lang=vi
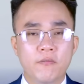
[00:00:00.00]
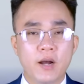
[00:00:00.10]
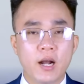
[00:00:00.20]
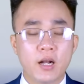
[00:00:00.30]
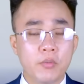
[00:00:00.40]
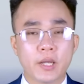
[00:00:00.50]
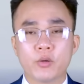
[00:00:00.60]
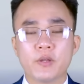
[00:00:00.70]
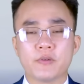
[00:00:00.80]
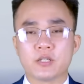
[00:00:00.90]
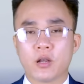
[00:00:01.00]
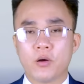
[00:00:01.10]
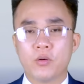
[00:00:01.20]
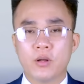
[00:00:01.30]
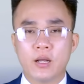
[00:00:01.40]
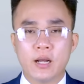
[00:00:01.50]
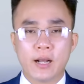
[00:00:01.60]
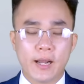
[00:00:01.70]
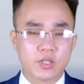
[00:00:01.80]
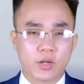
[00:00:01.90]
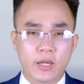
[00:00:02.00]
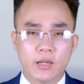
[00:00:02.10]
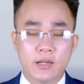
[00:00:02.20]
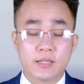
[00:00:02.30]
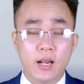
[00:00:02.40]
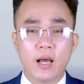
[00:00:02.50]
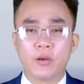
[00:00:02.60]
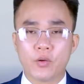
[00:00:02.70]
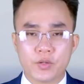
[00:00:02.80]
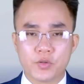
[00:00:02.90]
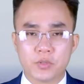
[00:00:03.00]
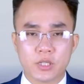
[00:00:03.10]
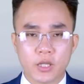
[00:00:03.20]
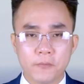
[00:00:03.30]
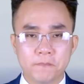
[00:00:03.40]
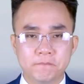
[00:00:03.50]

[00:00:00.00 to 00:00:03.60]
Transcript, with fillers: Và không để quý vị phải chờ lâu, ngay sau đây sẽ là nội dung chi tiết.